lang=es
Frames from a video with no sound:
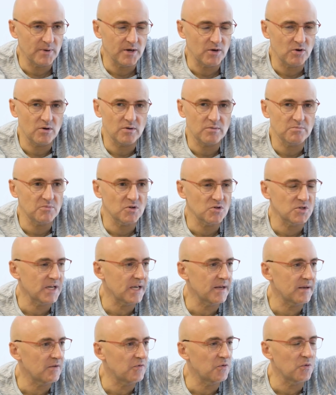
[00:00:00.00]
pero no
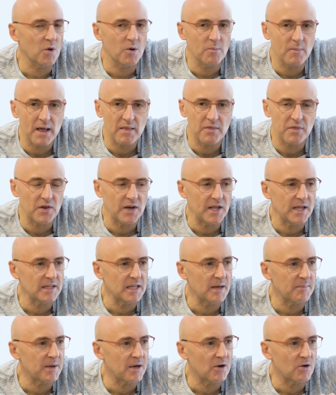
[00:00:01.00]
sé, Football Monthly,
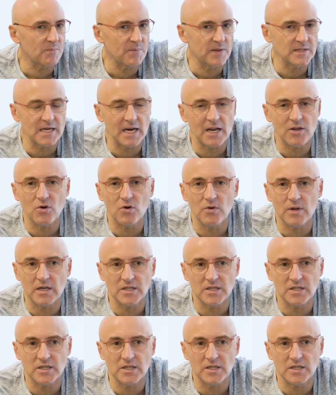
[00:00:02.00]
también desde el año,